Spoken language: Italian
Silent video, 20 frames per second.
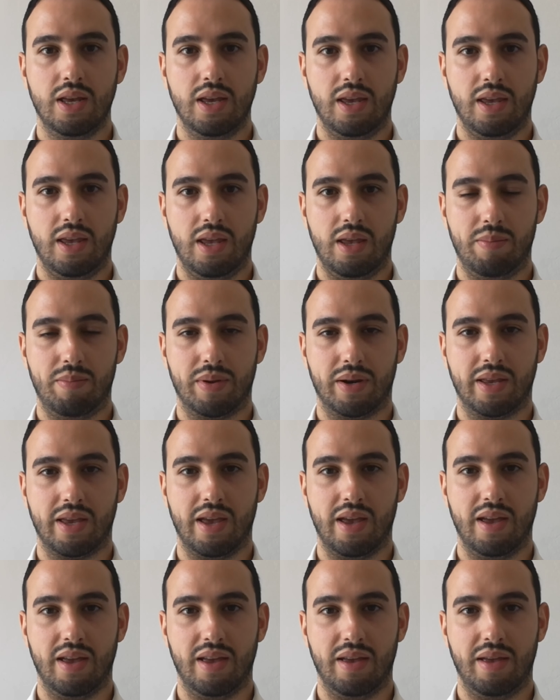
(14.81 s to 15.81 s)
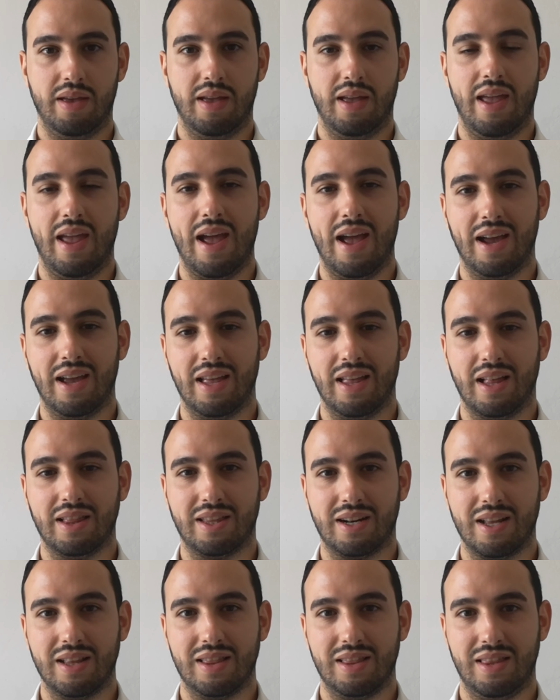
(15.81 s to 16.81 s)
eh, perché eh, è anche a
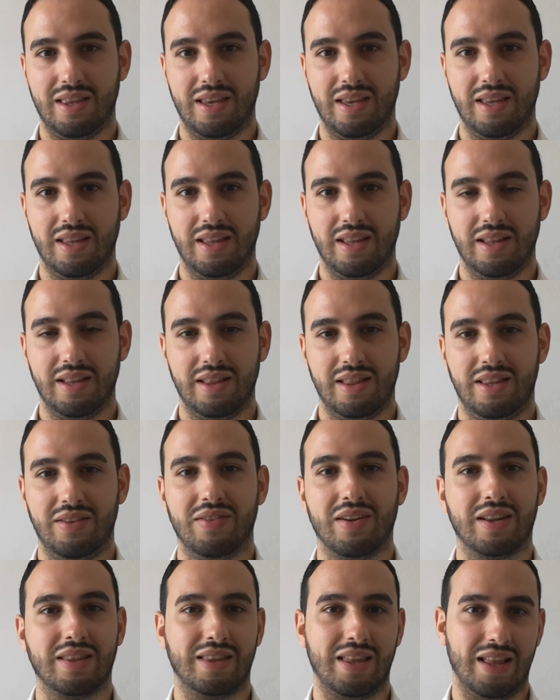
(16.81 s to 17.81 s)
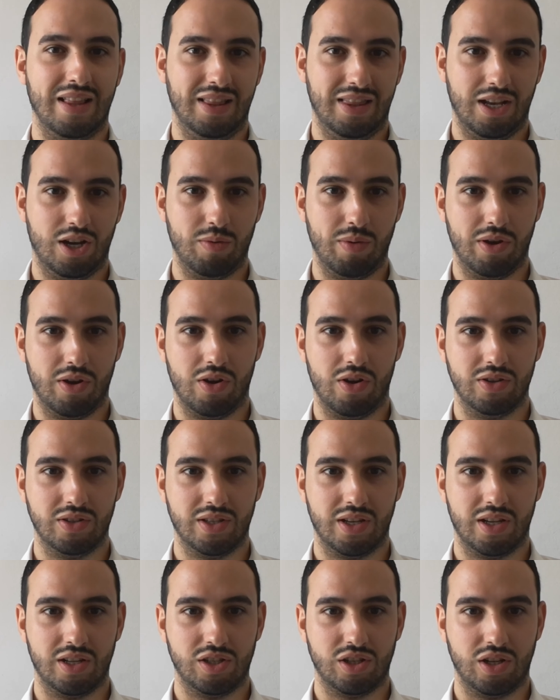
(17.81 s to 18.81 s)
tratti divertente come
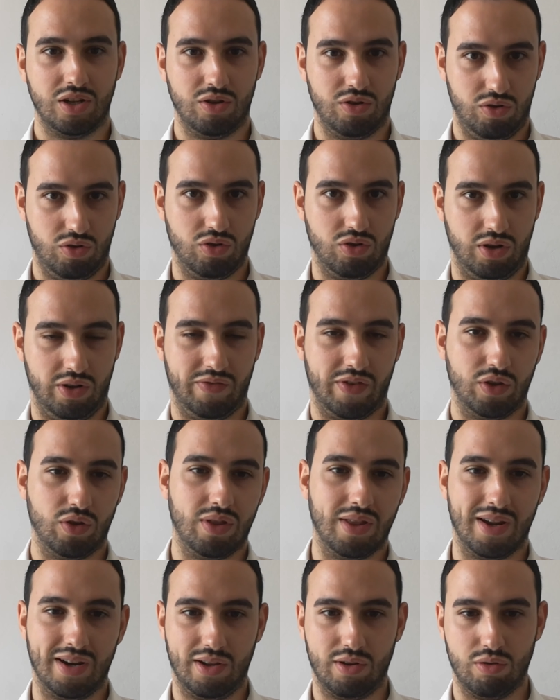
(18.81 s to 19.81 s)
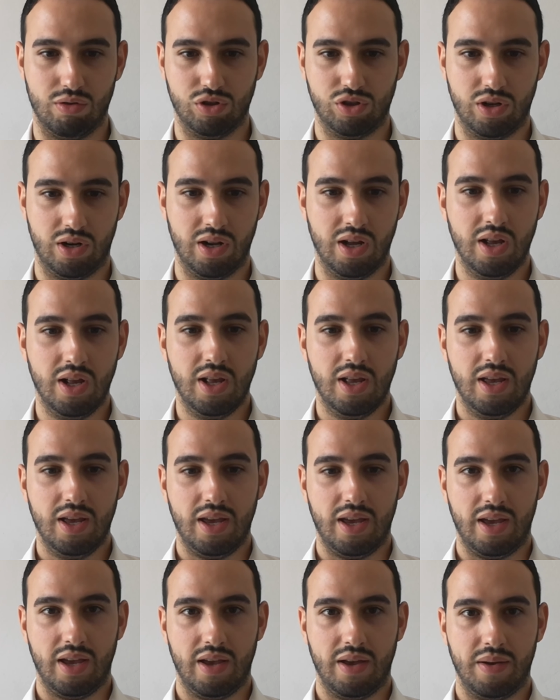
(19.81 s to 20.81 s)
cosa, cioè no, non il fatto di andare a riconoscere
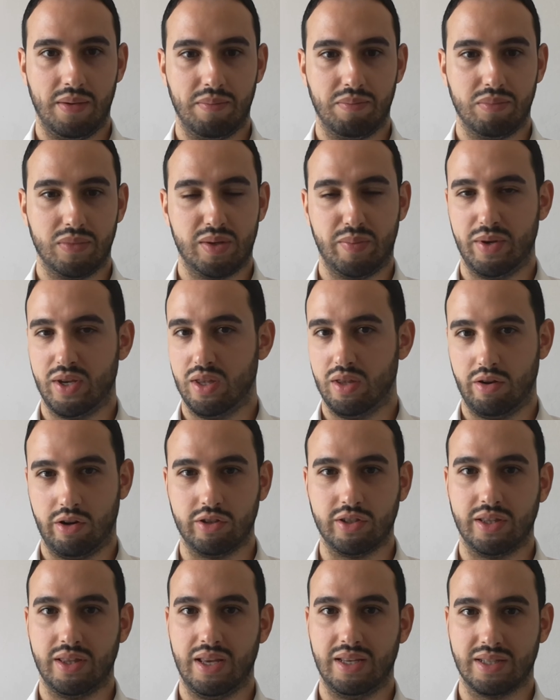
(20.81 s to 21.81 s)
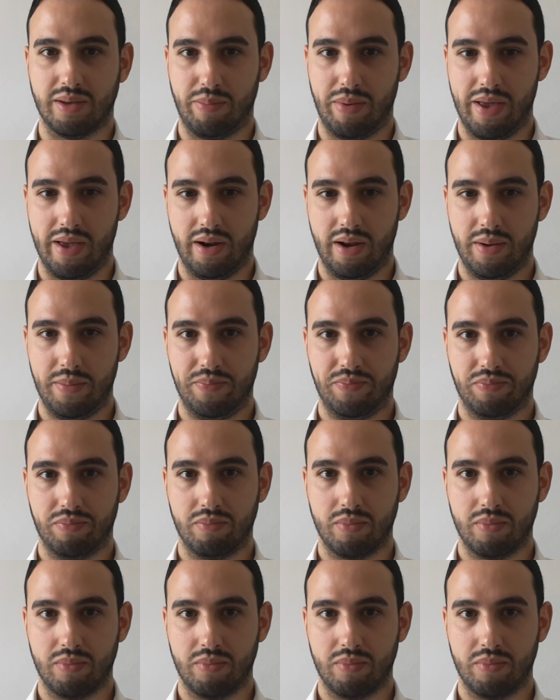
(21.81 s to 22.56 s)
eh, semplicemente una cosa di sapere,